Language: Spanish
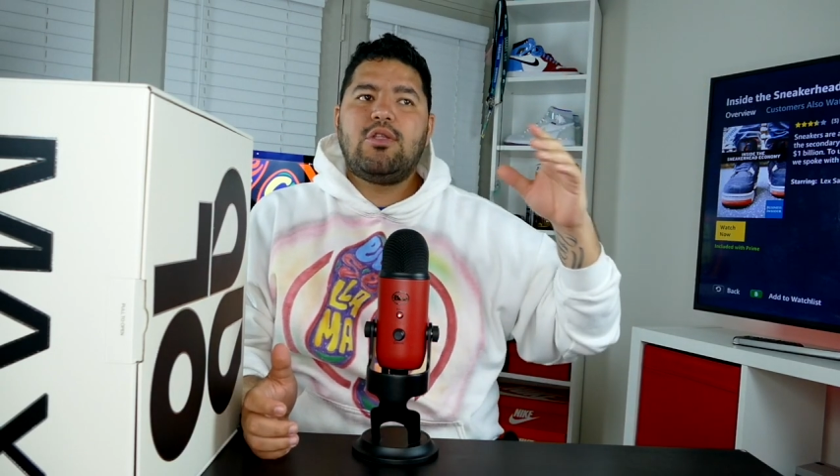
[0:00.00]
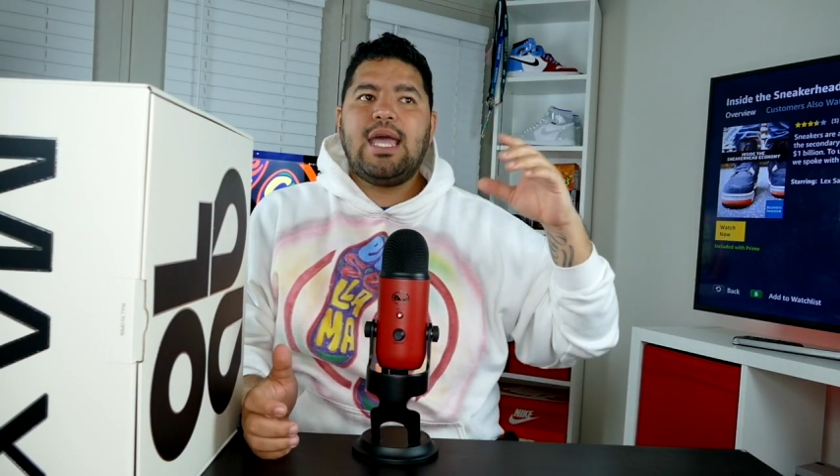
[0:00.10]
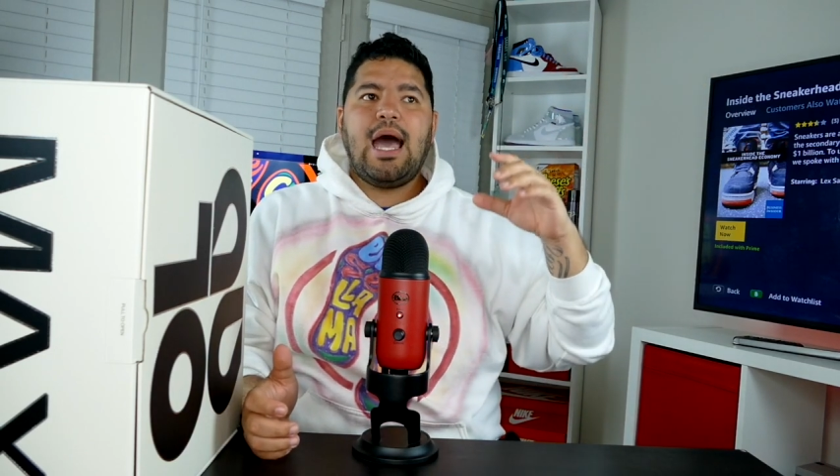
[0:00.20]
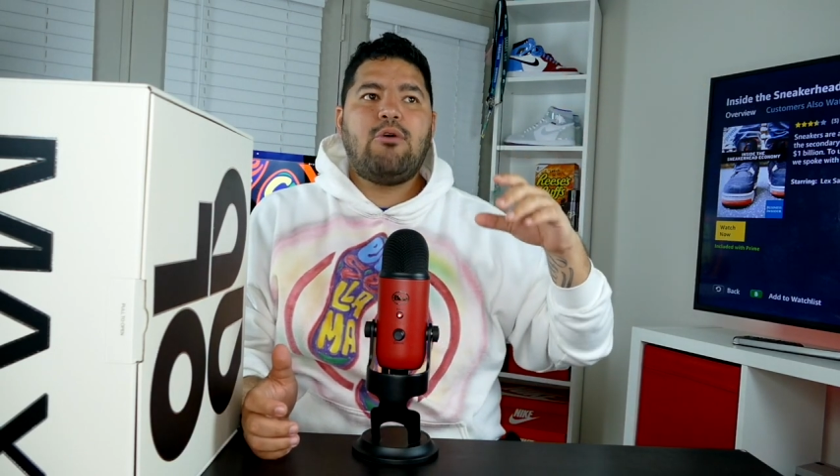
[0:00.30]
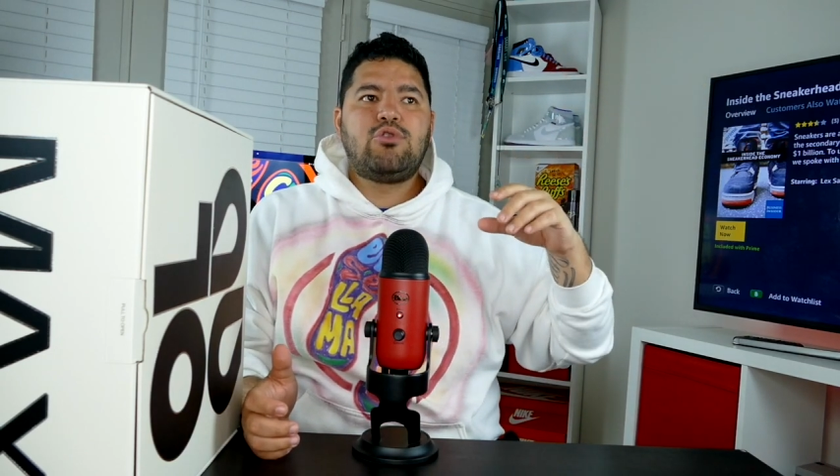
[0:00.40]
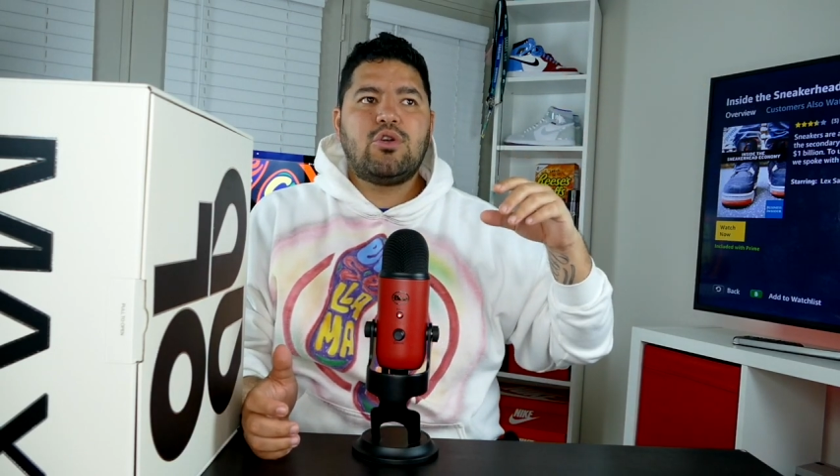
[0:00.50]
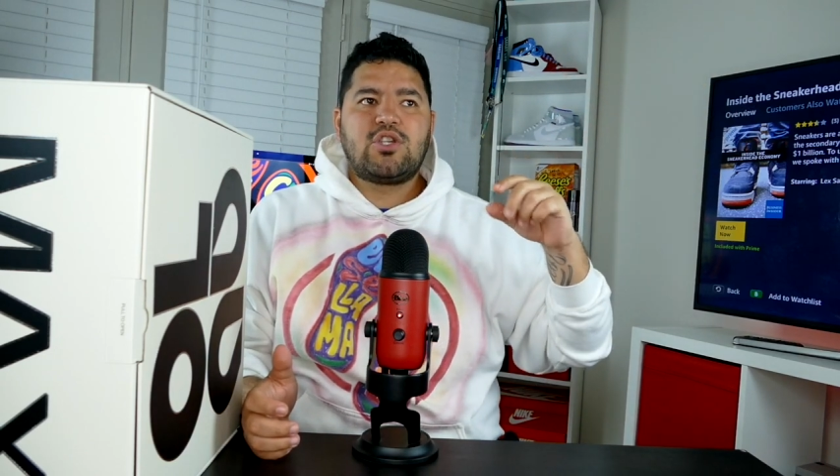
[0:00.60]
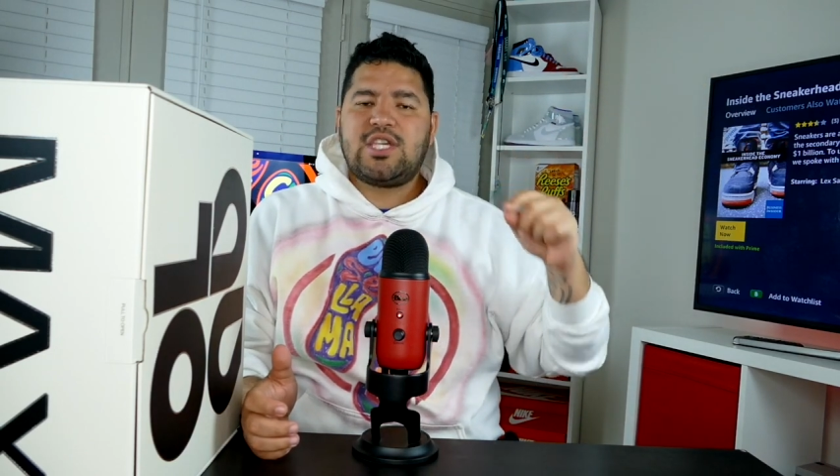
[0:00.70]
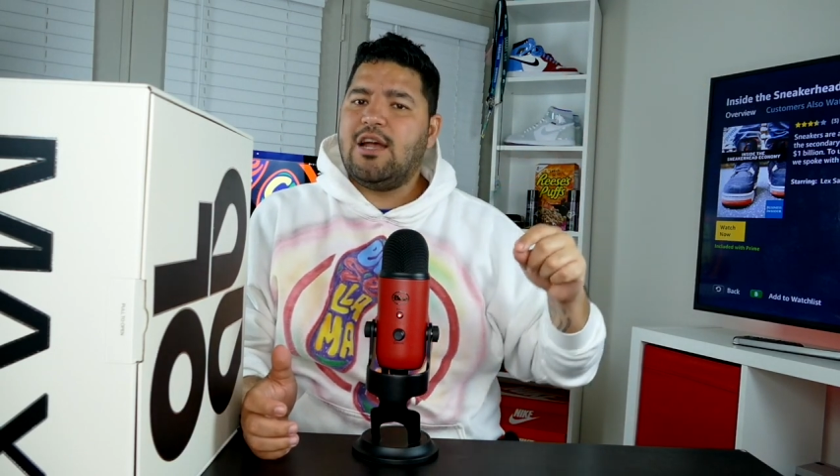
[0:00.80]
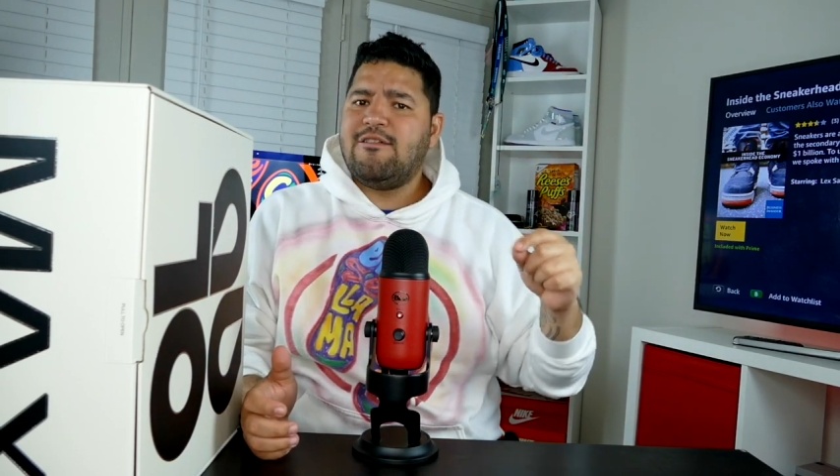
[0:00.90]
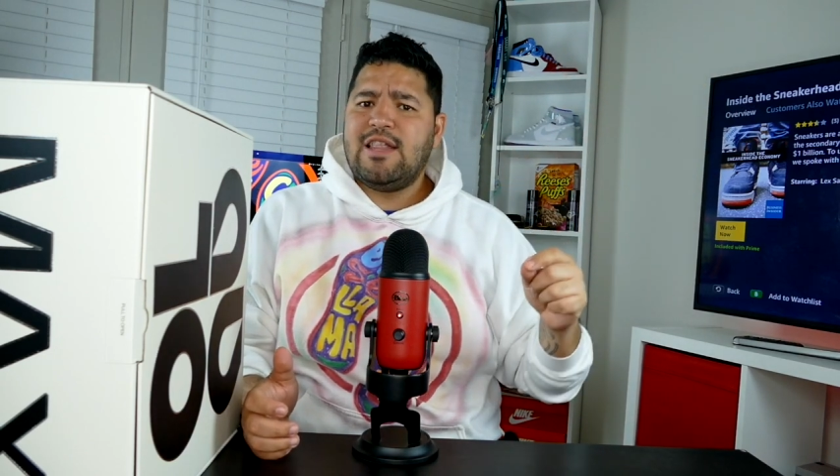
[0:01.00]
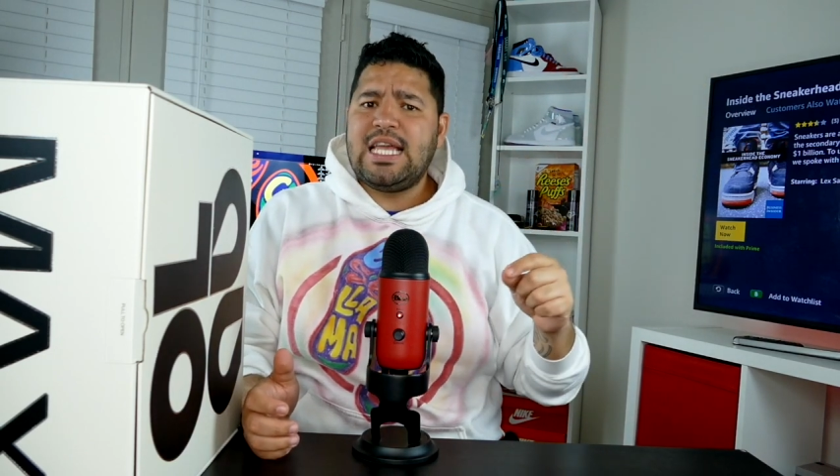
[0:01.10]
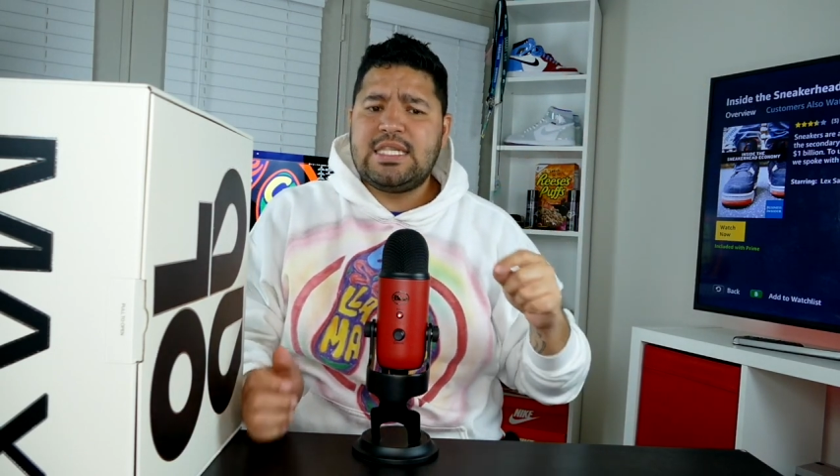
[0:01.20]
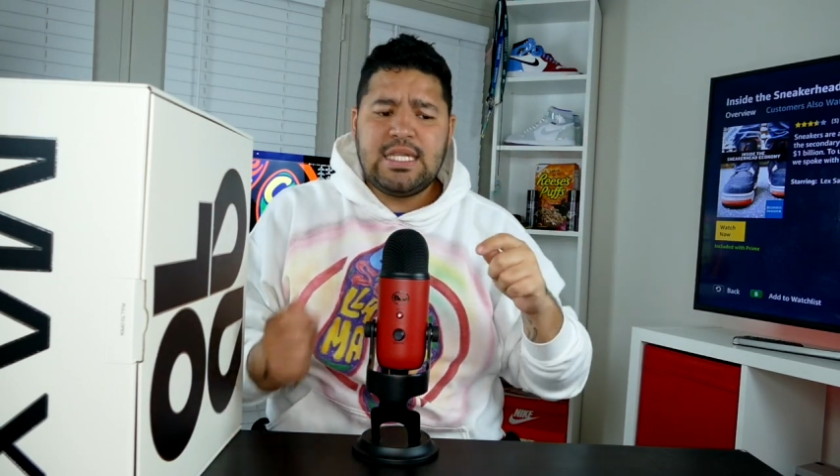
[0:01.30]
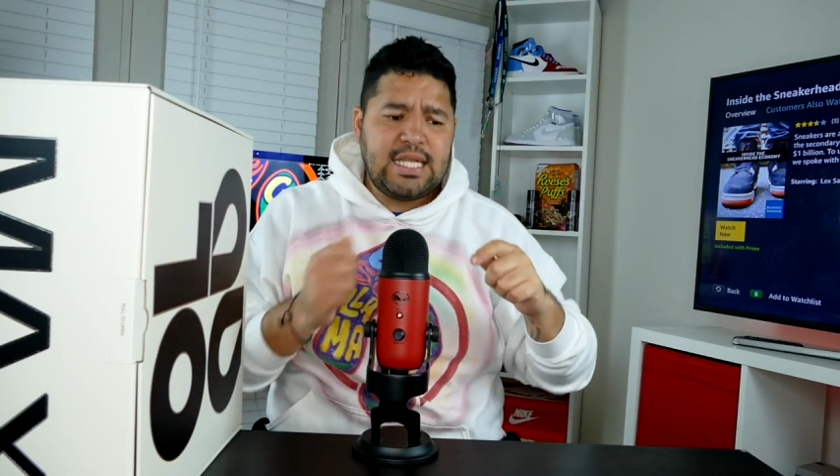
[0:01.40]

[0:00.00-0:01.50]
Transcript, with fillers: de auto self-lacing,